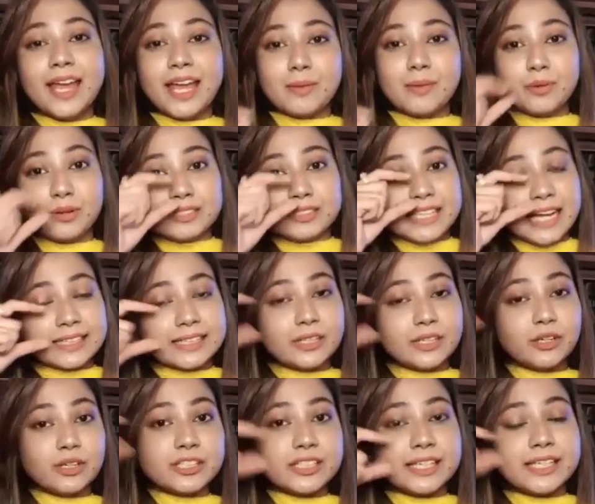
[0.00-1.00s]
এবং যাদের
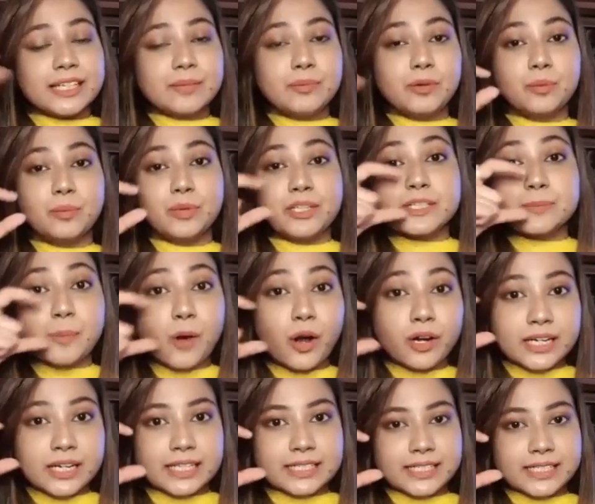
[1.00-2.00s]
হচ্ছে কি বলবো
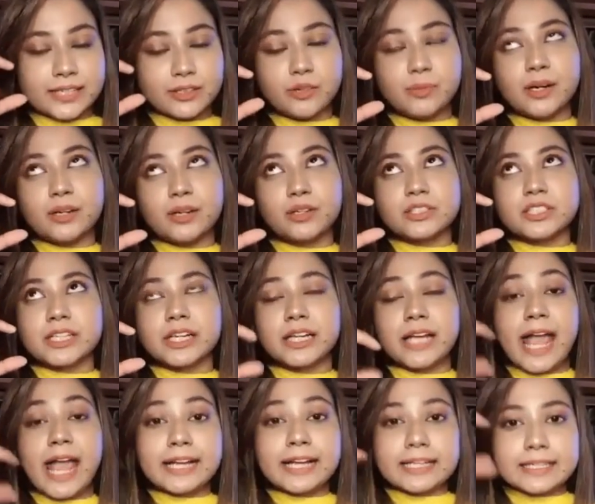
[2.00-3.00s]
স্পট আছে তোমার হচ্ছে
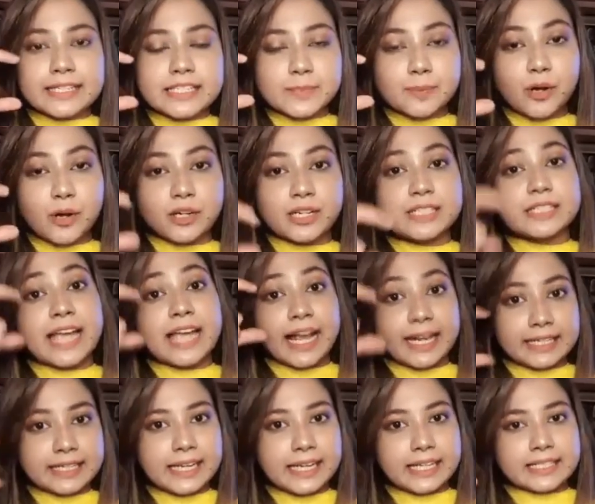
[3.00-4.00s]
একনি স্পট আছে
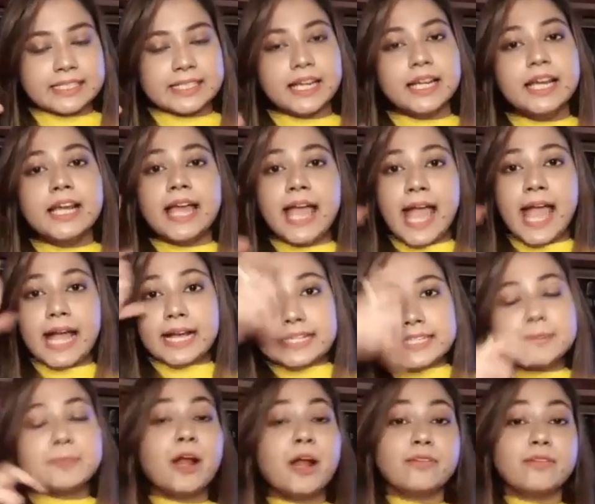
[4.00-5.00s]
একনি আছে
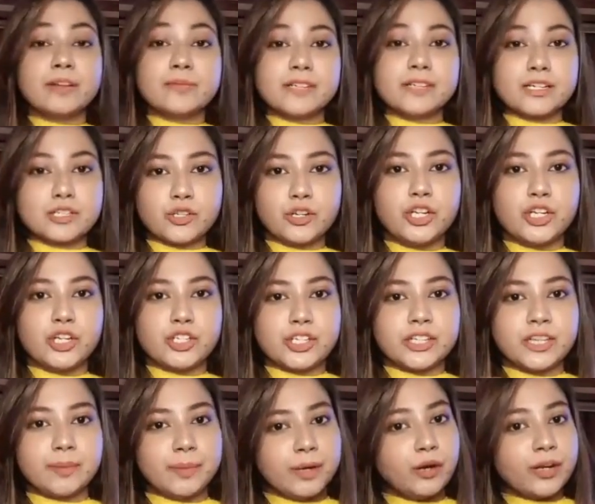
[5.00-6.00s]
একনি প্রবলেমটার সলিউশন
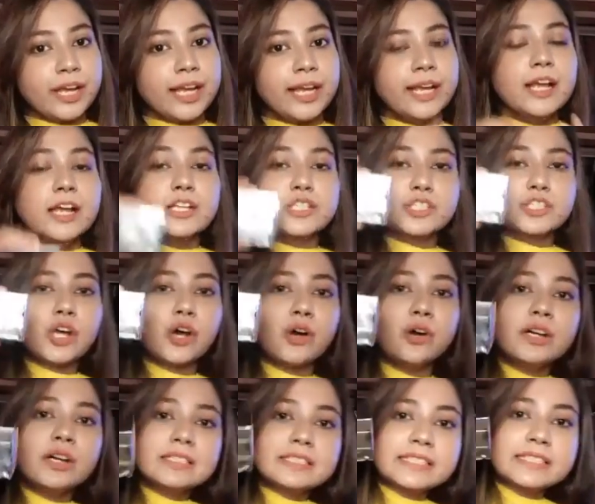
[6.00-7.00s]
দিবে ওকে সো
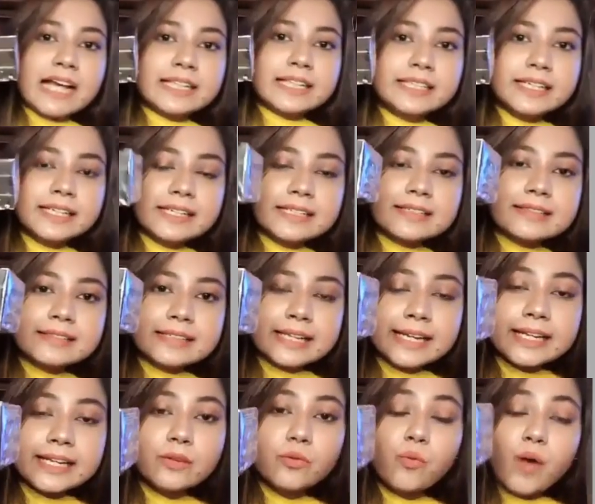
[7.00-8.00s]
যাদের
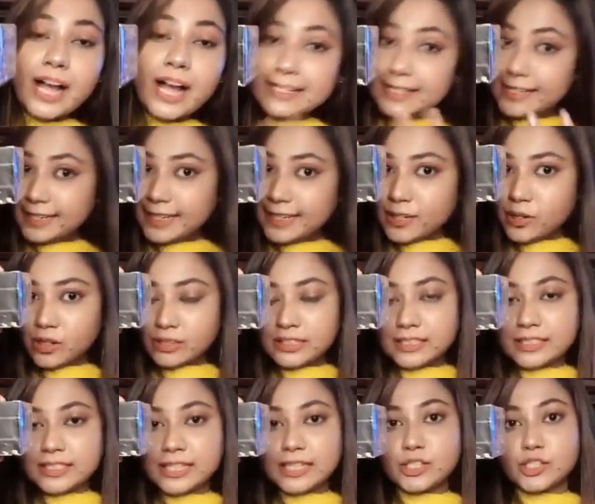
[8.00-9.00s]
স্কিন হোয়াইটেনিং করতে
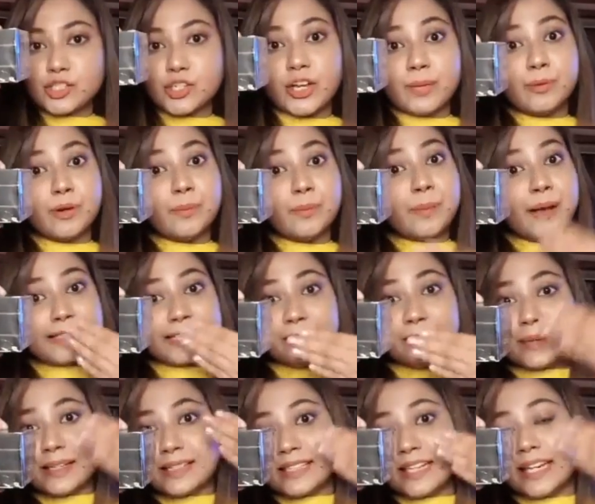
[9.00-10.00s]
চাচ্ছ এবং
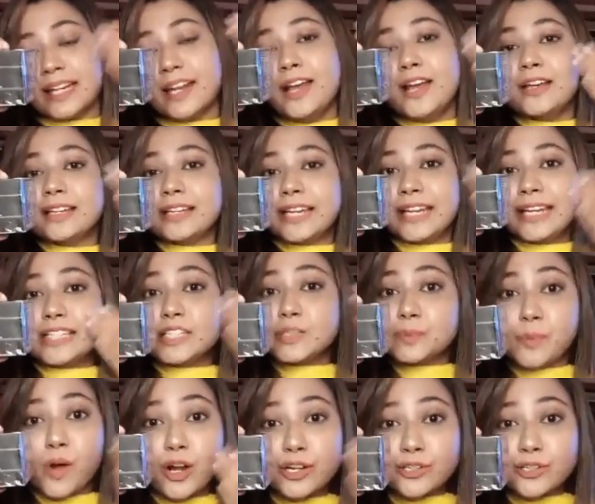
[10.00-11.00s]
পাশাপাশি কি
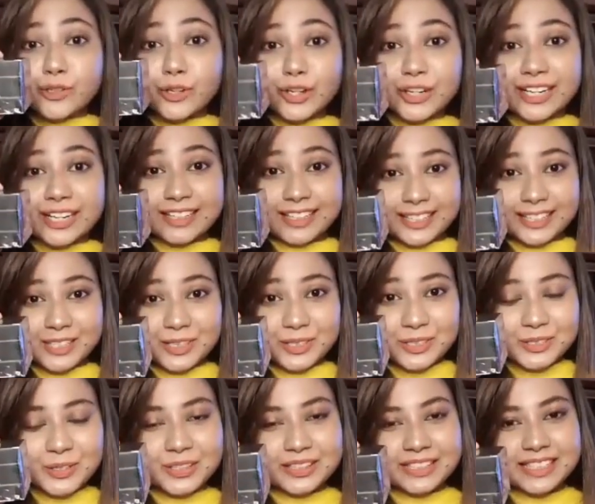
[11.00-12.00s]
স্পট গুলোকে রিডিউস
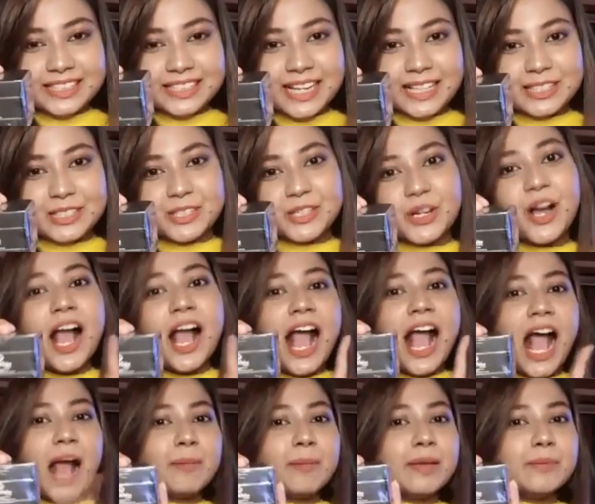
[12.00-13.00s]
করতে চাচ্ছ
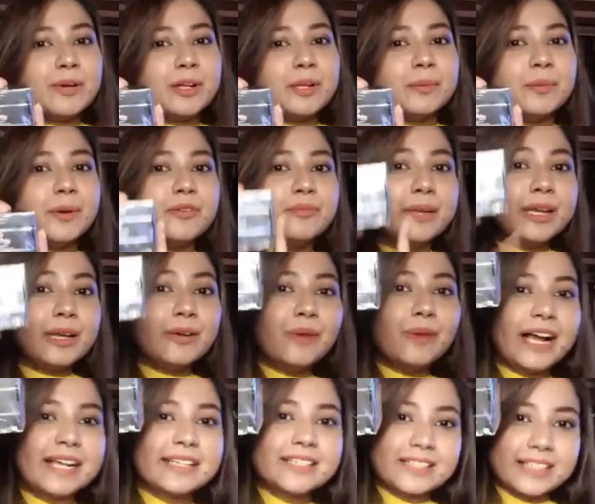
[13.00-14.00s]
আমি বলবো বি
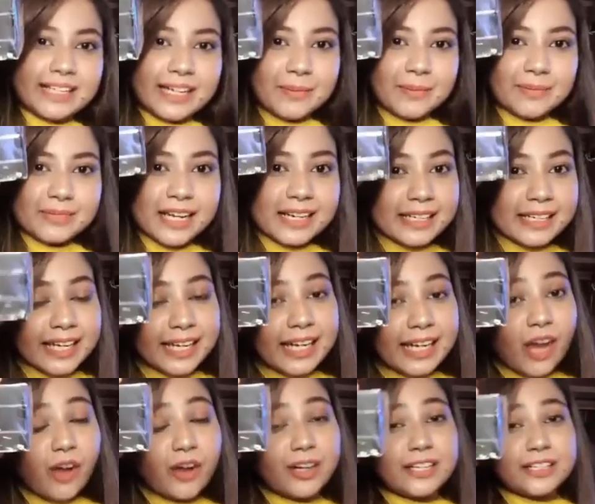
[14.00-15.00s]
হোয়াইট ক্রিমটা নিয়ে
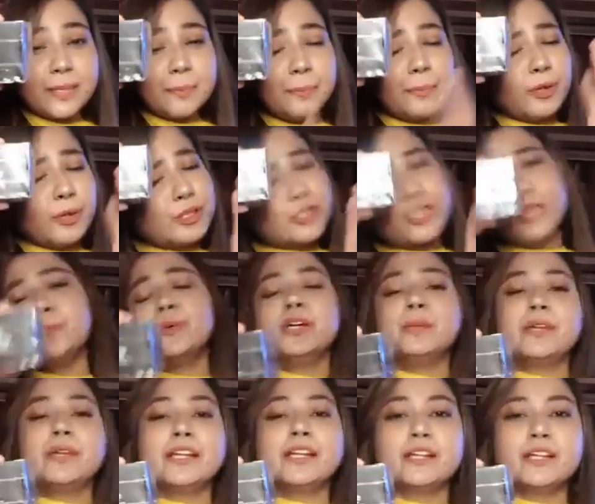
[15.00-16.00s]
নাও এটাতে প্রচুর
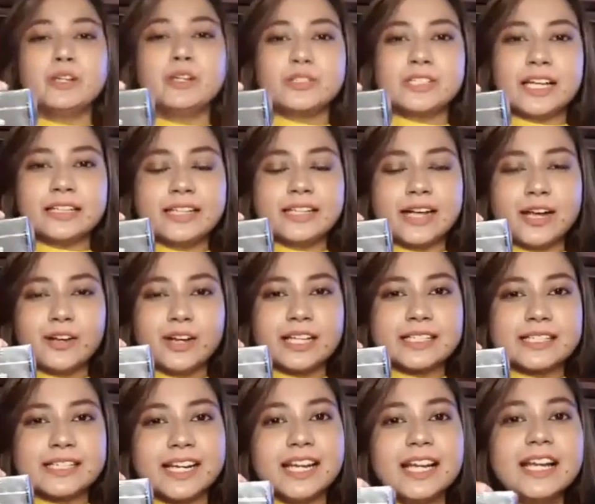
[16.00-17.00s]
পরিমাণে গ্লুটাথায়ন
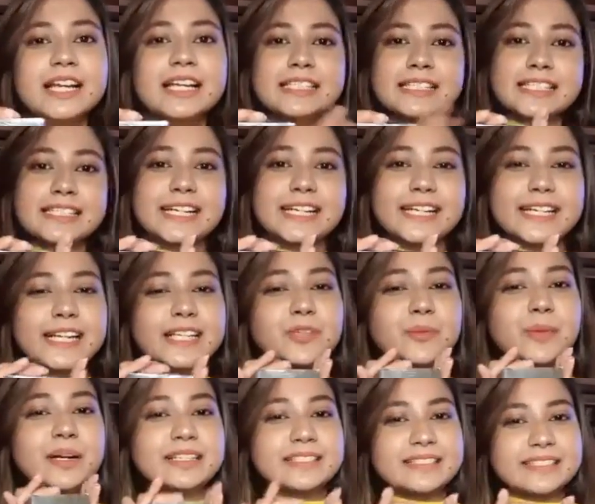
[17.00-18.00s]
আছে যেটা কিনা
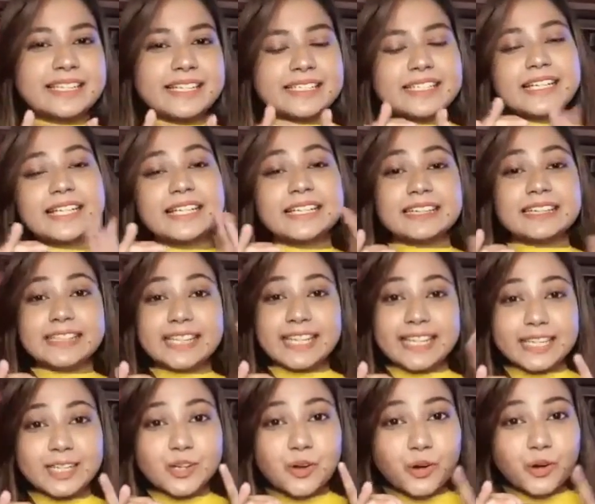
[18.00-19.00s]
তোমার স্কিনটাকে তিন